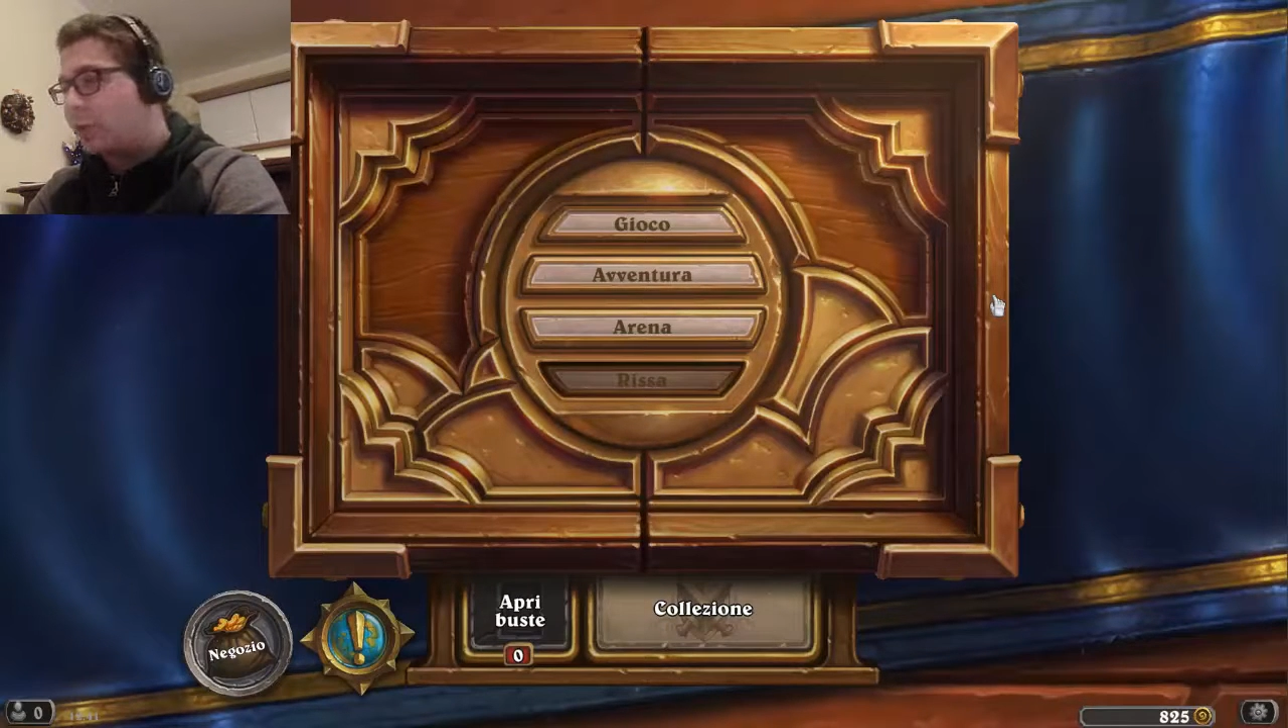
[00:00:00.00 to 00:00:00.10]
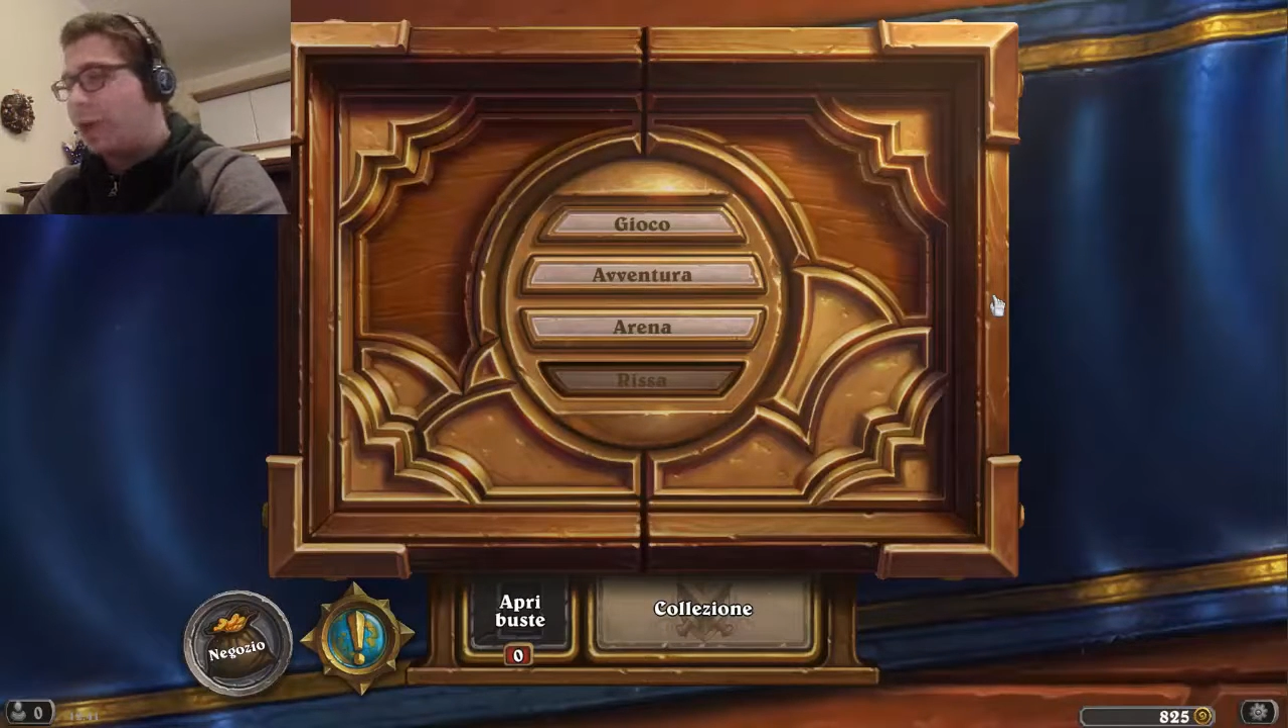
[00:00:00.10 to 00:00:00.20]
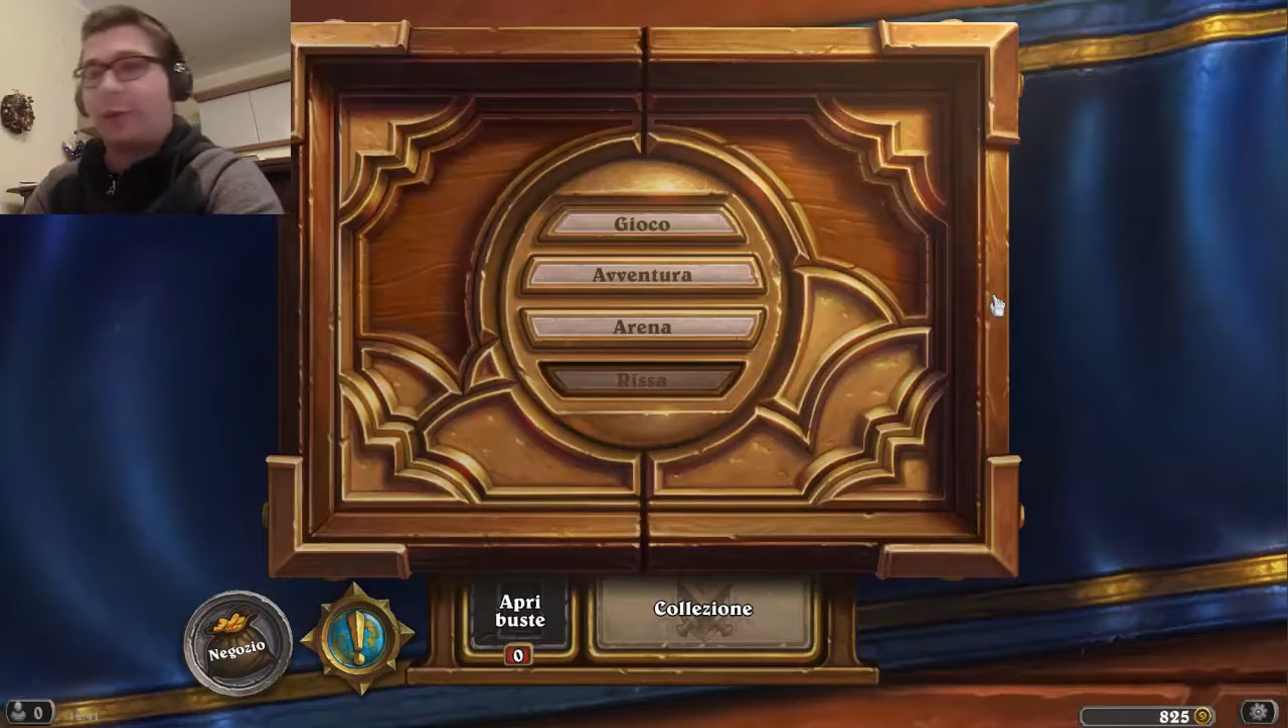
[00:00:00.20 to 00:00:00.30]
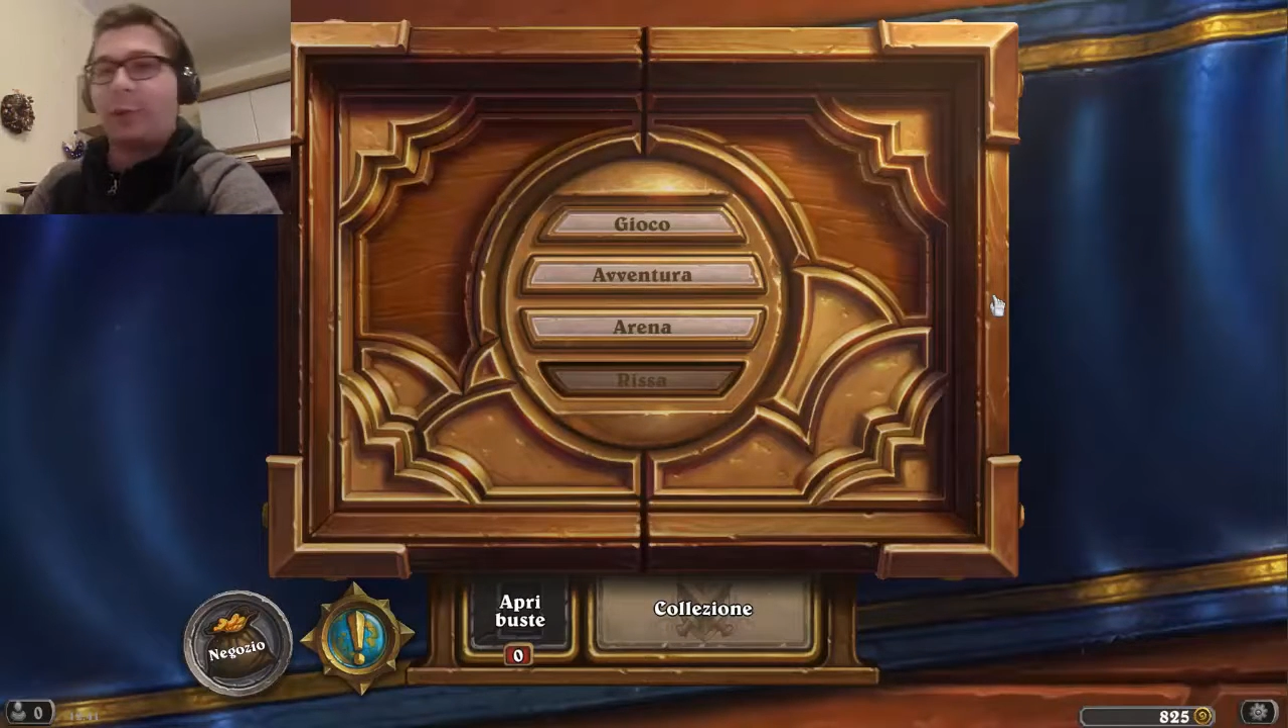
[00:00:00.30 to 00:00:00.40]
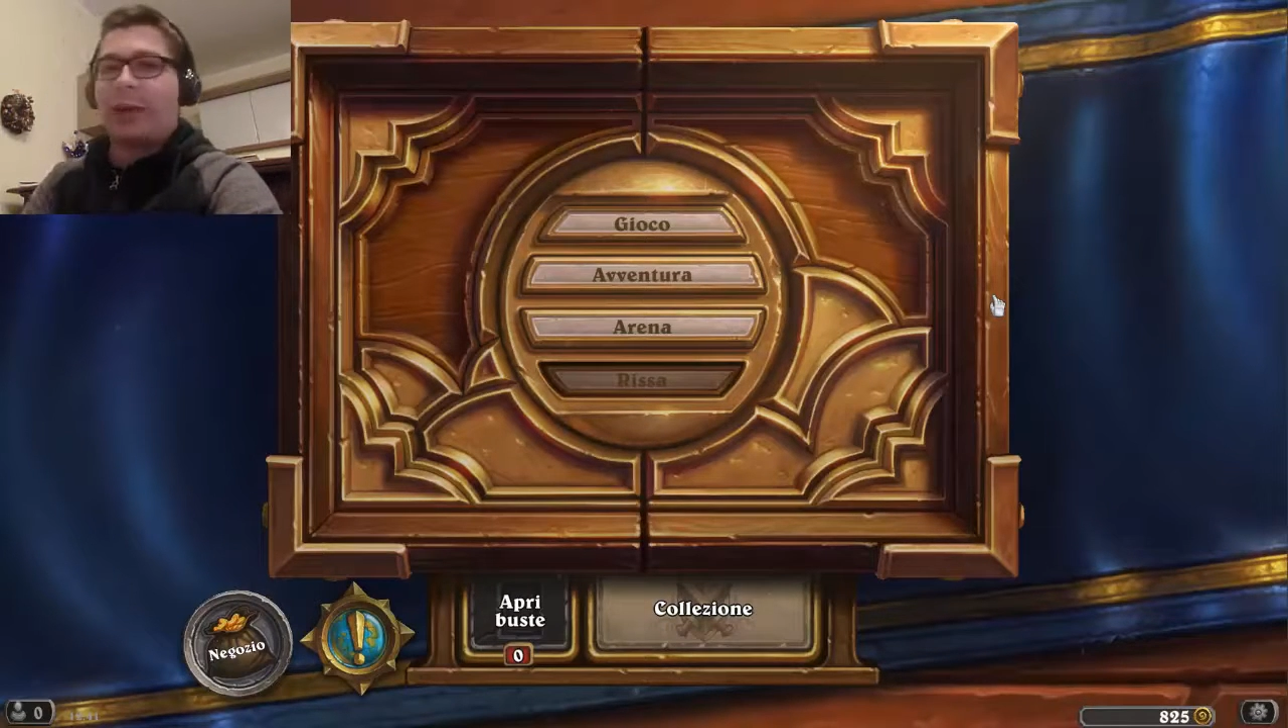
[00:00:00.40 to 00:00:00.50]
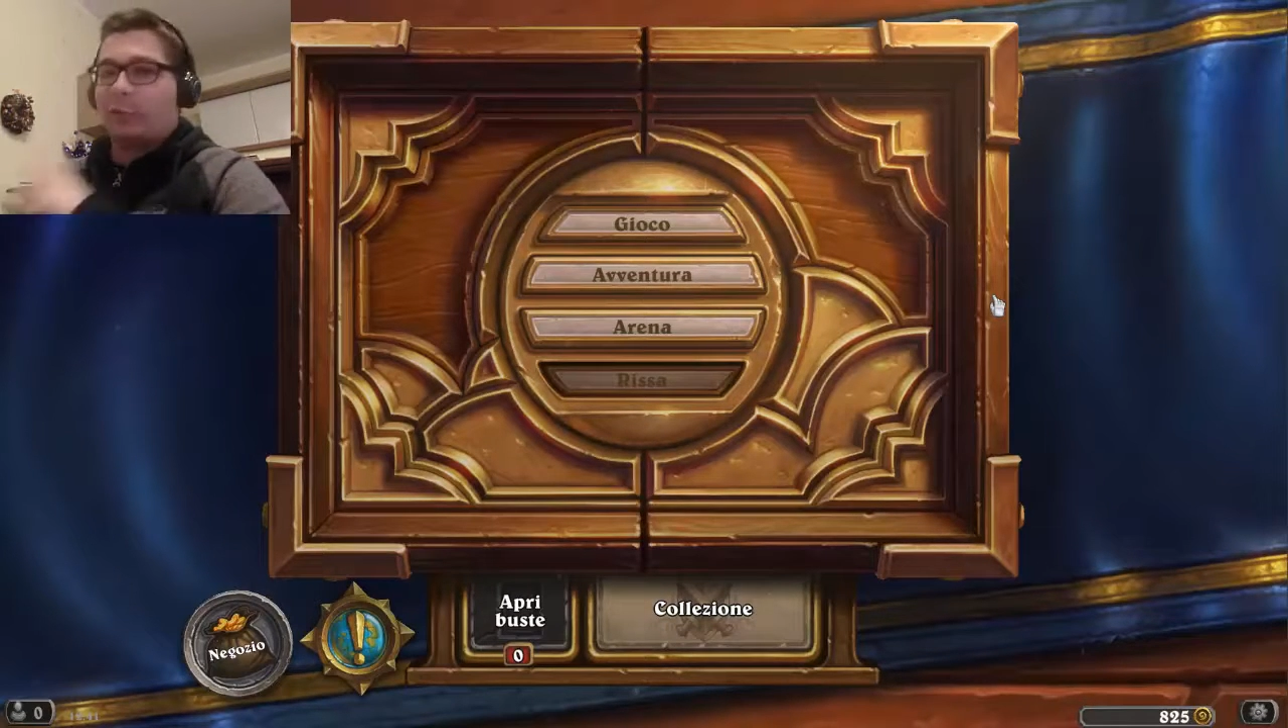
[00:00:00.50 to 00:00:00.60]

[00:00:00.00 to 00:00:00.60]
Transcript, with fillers: Cioè, ok,